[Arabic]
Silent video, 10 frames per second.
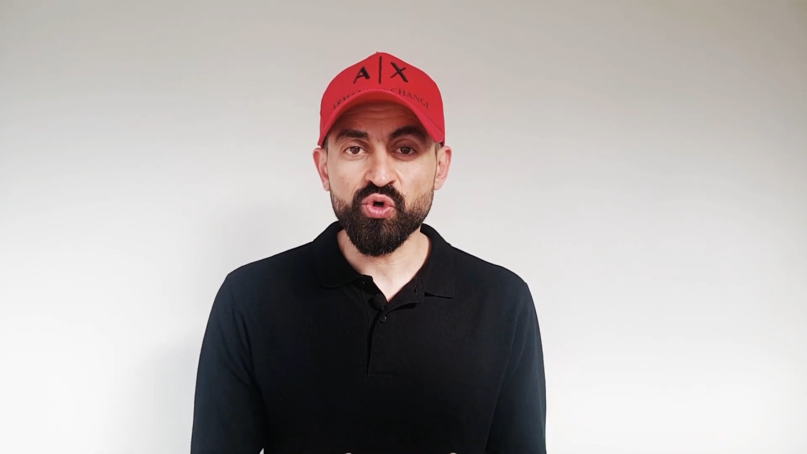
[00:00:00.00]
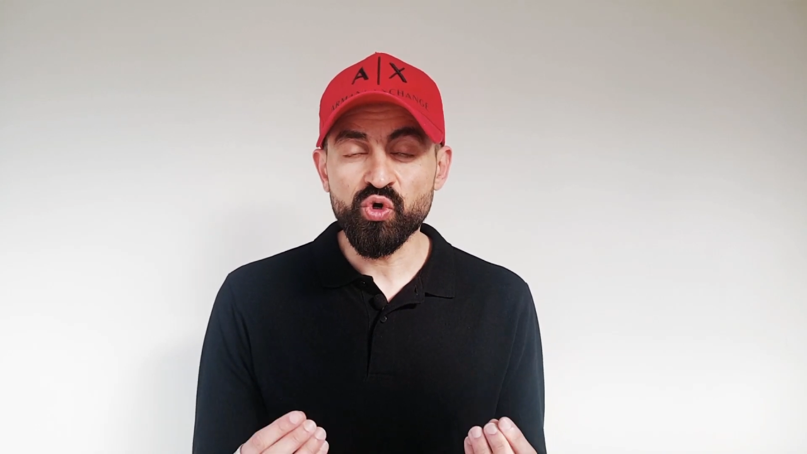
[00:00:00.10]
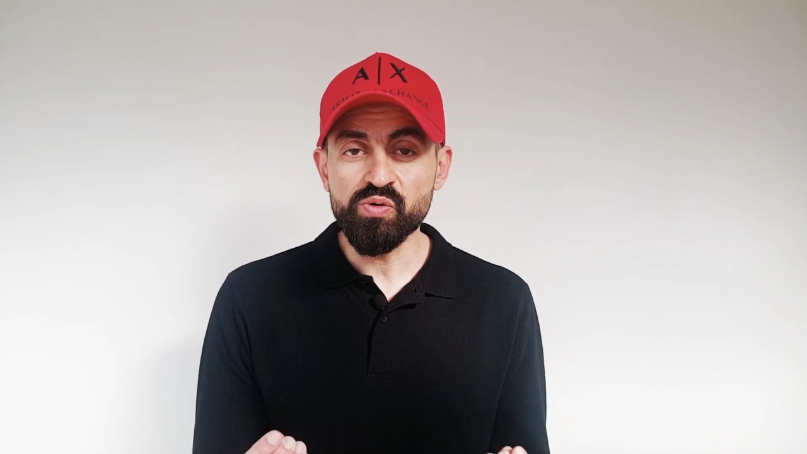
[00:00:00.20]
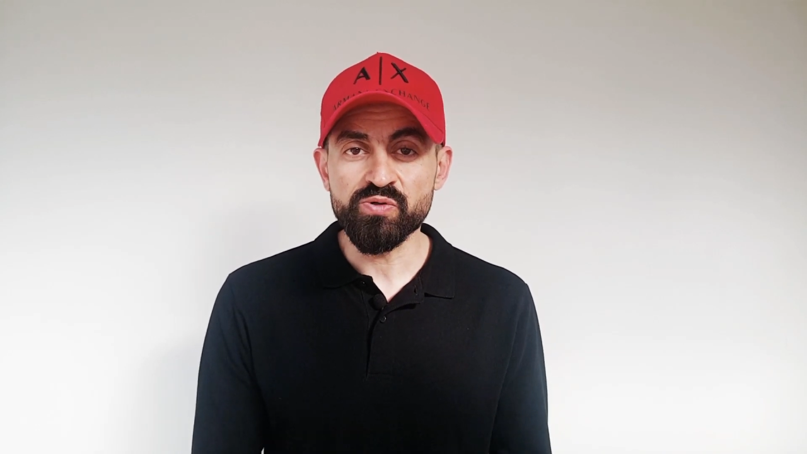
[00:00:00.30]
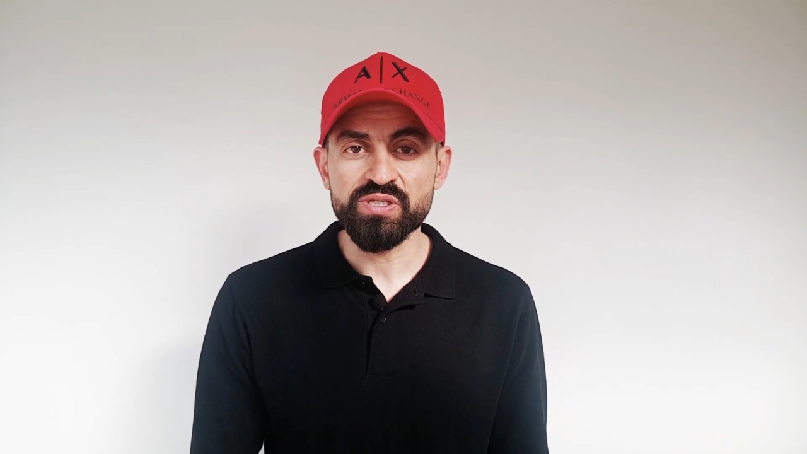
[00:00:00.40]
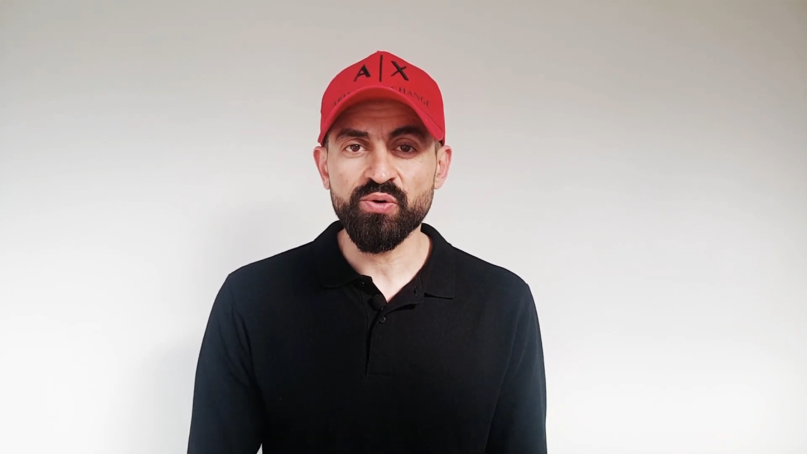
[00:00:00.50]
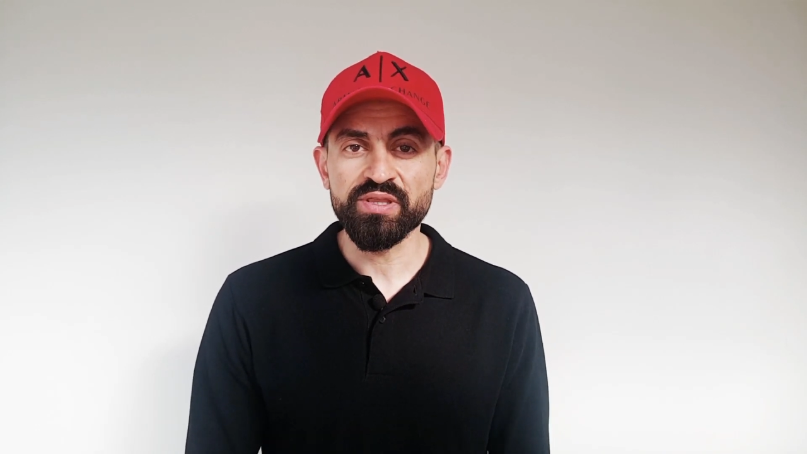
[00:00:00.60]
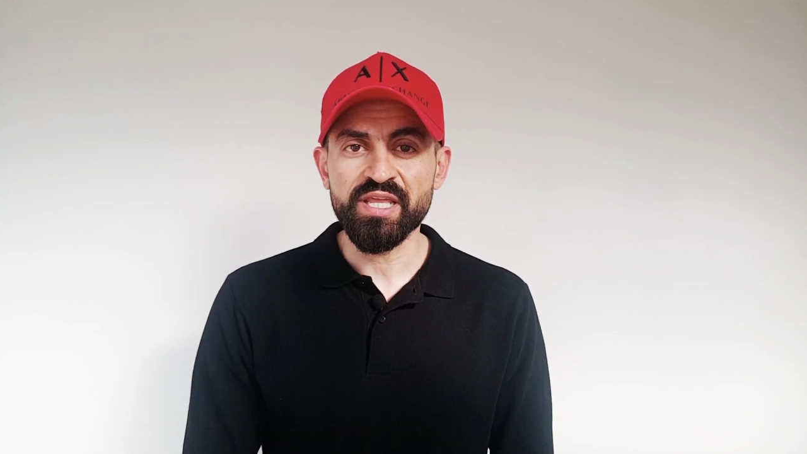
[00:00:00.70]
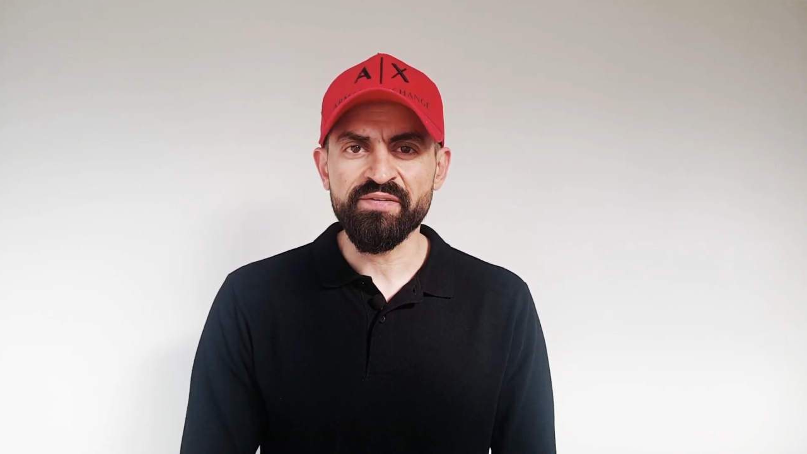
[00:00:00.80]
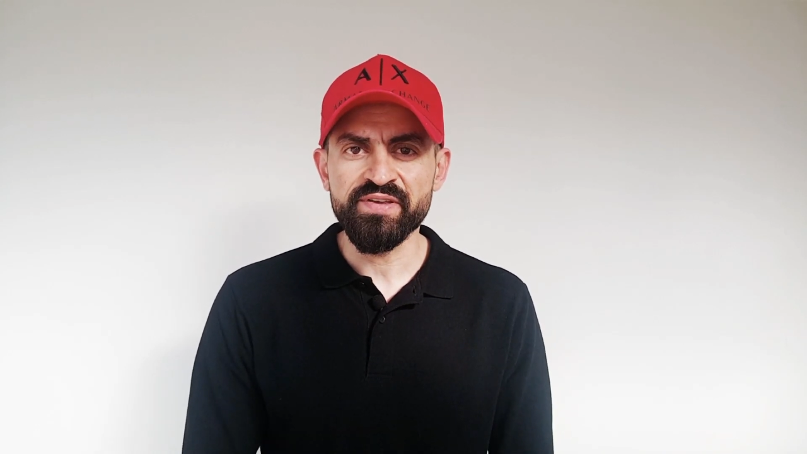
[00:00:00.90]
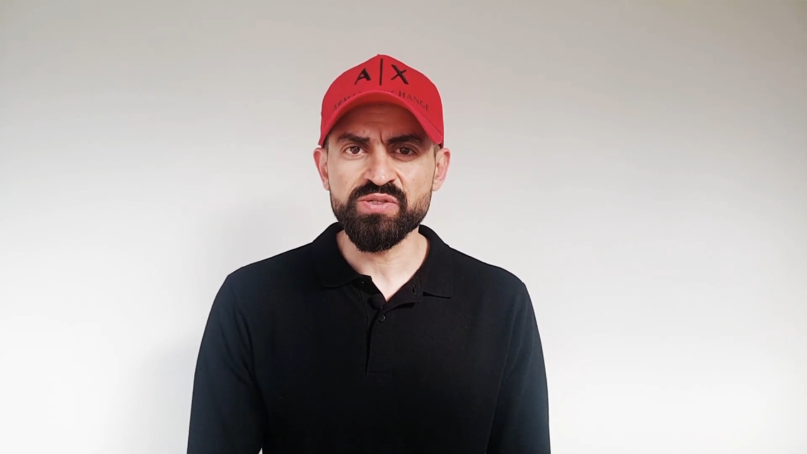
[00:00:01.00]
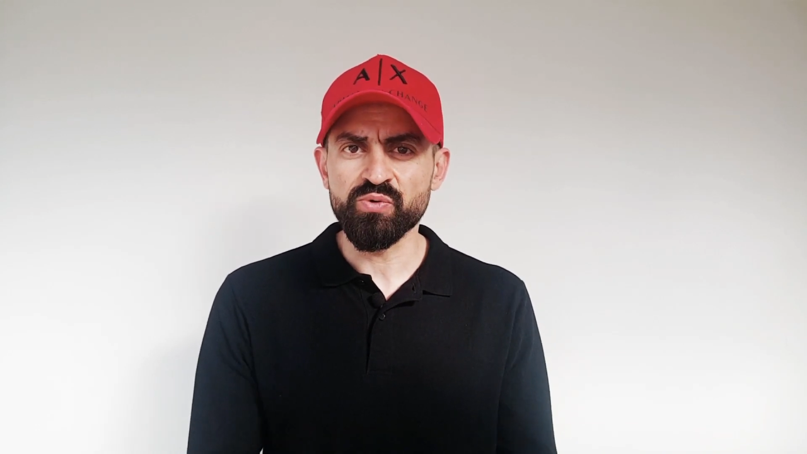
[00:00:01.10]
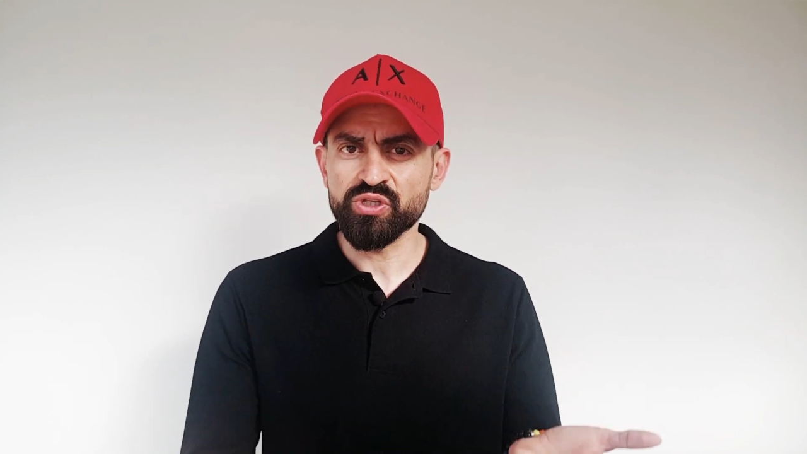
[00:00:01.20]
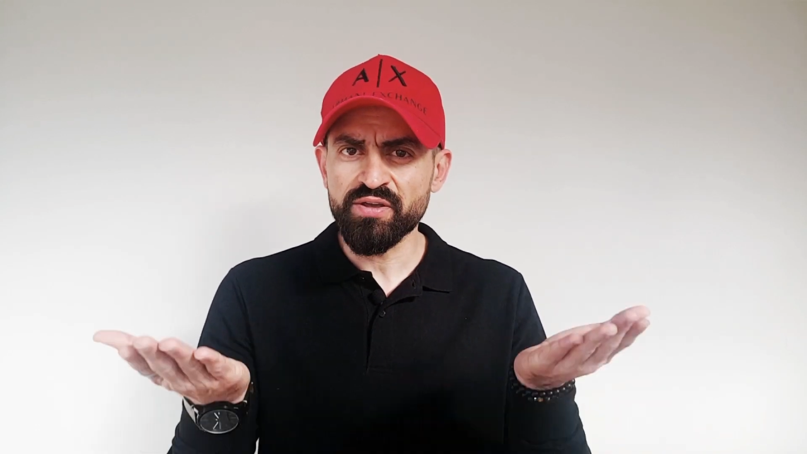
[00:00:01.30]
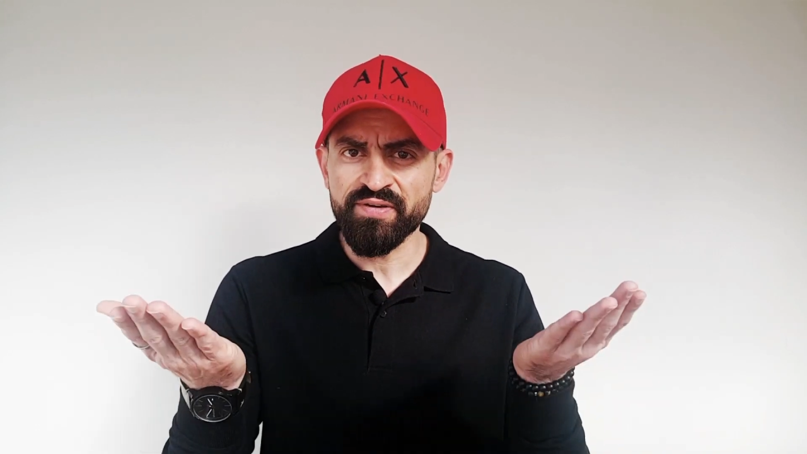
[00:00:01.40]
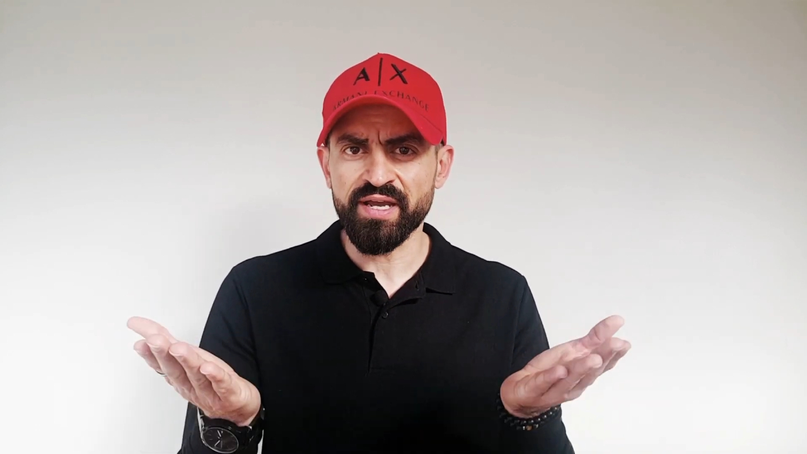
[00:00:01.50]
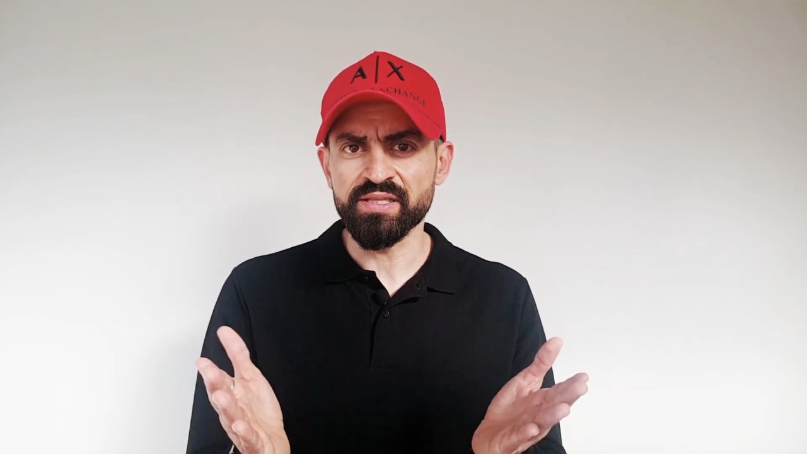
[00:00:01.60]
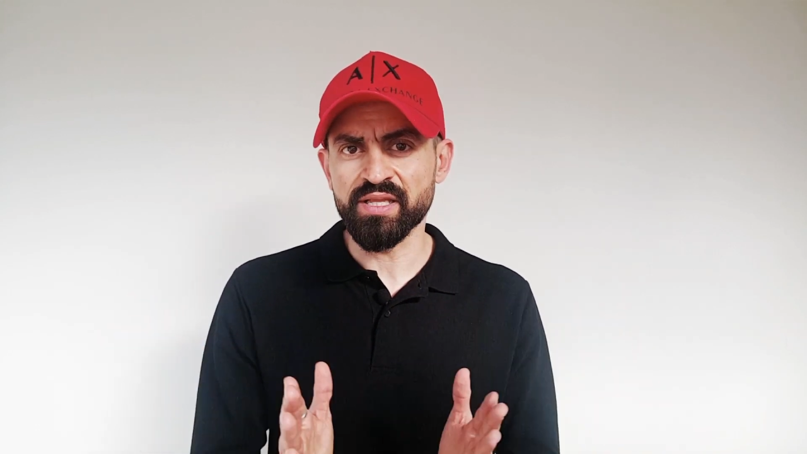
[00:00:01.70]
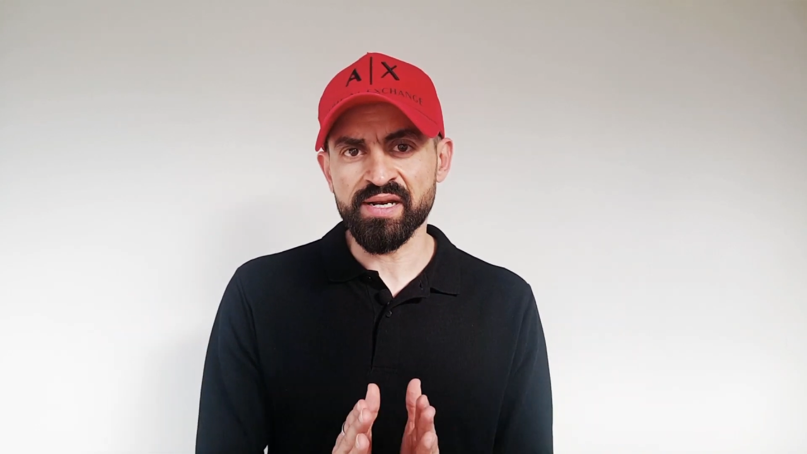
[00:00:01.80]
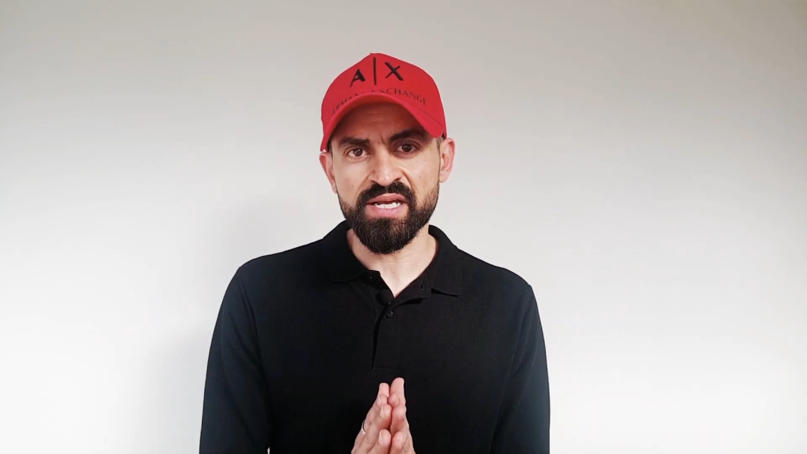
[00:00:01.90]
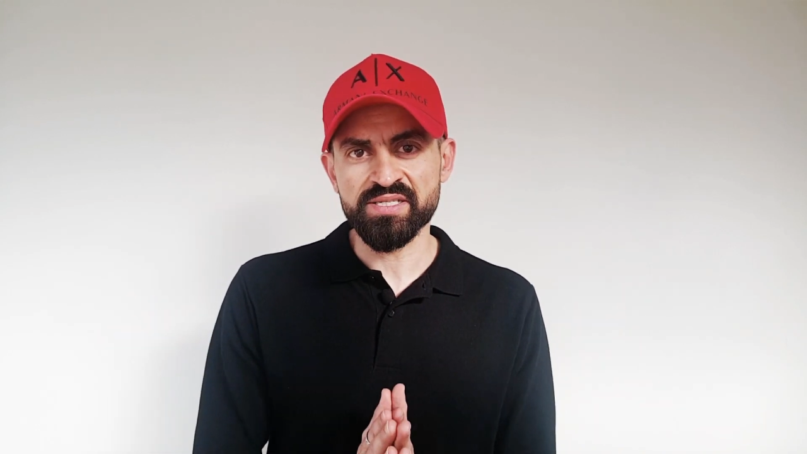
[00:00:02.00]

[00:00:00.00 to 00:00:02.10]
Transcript: يكون مستوى التحفيز مرتفع عند